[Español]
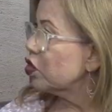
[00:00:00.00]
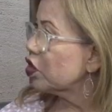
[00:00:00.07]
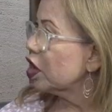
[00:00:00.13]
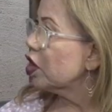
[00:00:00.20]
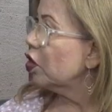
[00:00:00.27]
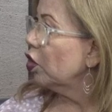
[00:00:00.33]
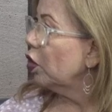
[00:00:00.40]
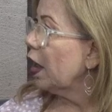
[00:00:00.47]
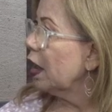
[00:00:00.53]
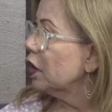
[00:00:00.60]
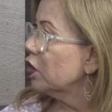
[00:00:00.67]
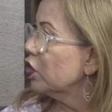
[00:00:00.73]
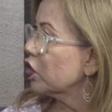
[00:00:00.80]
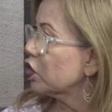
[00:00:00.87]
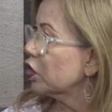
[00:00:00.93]
cinco mm.
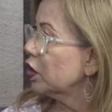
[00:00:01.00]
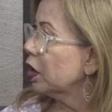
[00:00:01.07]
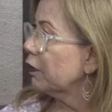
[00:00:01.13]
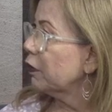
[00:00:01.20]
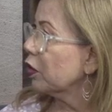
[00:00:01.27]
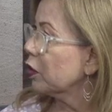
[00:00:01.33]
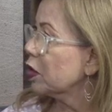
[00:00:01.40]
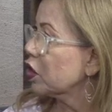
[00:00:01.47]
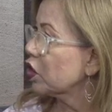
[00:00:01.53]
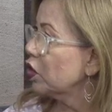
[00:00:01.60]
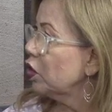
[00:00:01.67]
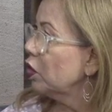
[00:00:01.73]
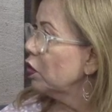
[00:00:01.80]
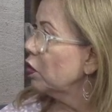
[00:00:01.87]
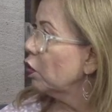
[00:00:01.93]
años de
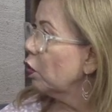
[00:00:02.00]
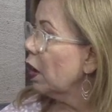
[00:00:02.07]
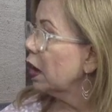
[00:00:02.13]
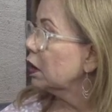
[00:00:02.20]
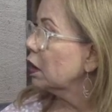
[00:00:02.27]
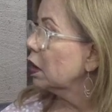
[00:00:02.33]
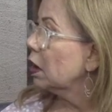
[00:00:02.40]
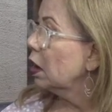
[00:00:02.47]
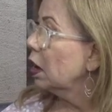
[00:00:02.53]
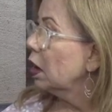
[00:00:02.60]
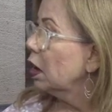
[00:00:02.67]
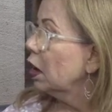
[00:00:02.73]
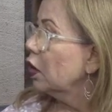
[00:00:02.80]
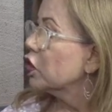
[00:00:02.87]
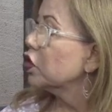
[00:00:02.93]
formación. Son diez
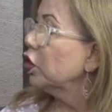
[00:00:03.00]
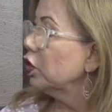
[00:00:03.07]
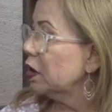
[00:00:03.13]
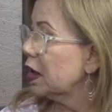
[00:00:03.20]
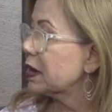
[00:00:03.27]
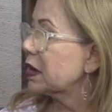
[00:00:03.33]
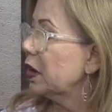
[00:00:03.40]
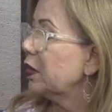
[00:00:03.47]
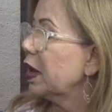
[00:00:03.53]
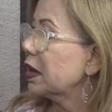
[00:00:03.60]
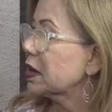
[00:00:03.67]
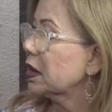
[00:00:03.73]
semestres. Son diez semestres. Diez